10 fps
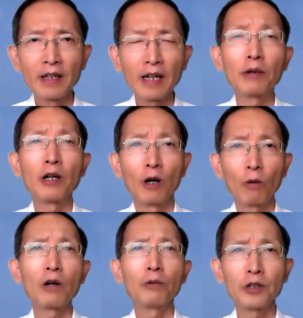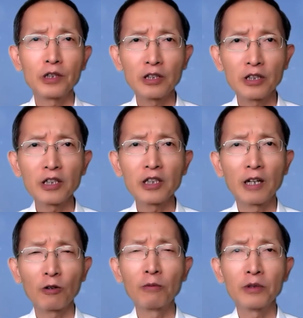那么万物的这些力
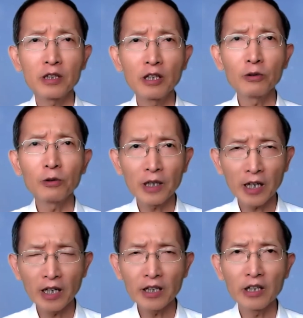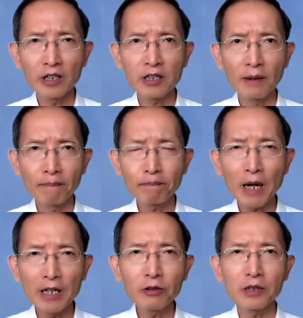量，我们身处在黑夜已深、
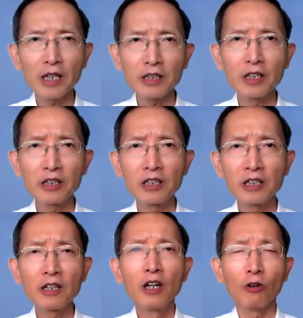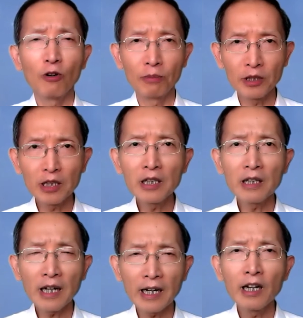白昼将近的今天，我们
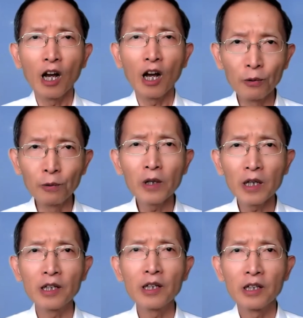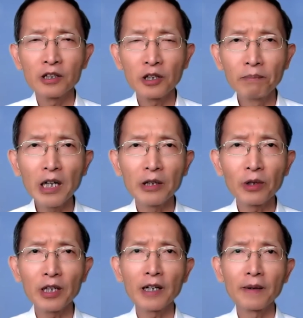应该如何去面
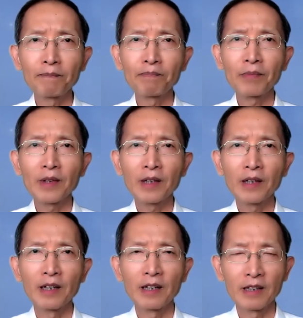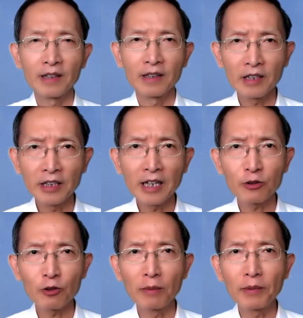对呢？圣经
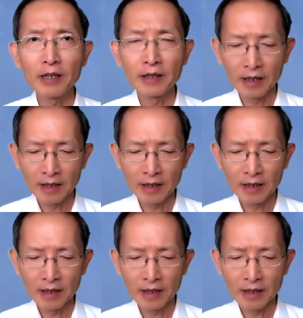告诉我们，